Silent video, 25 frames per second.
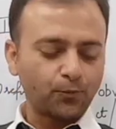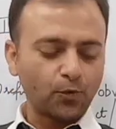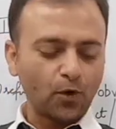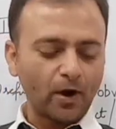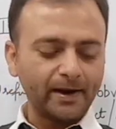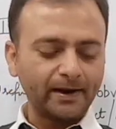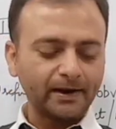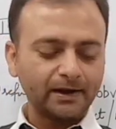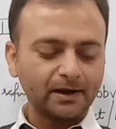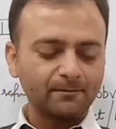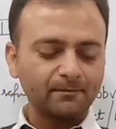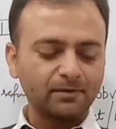
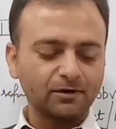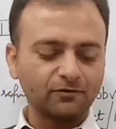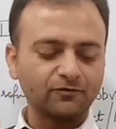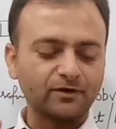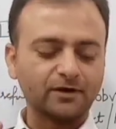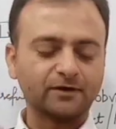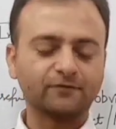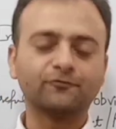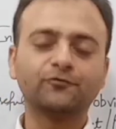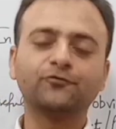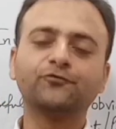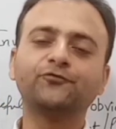पॉइंट नंबर
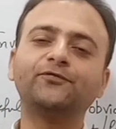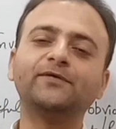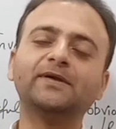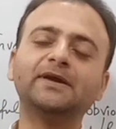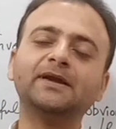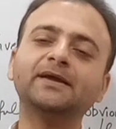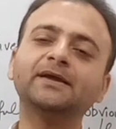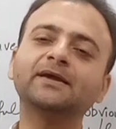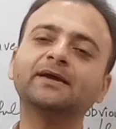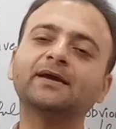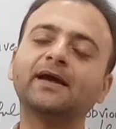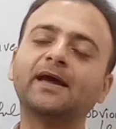वन
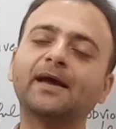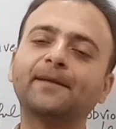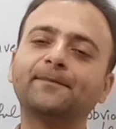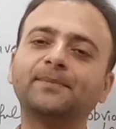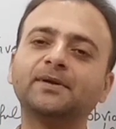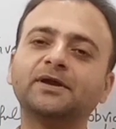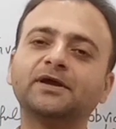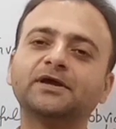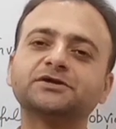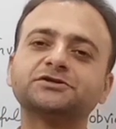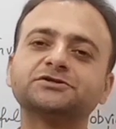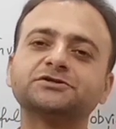फिलिंग
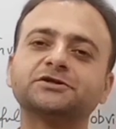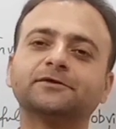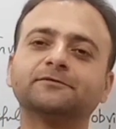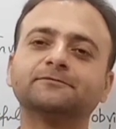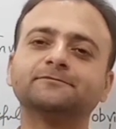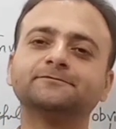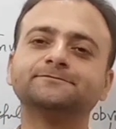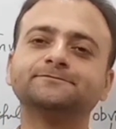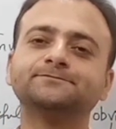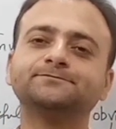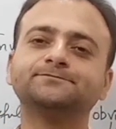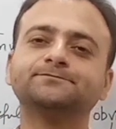
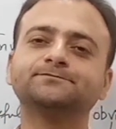एप्लीकेशन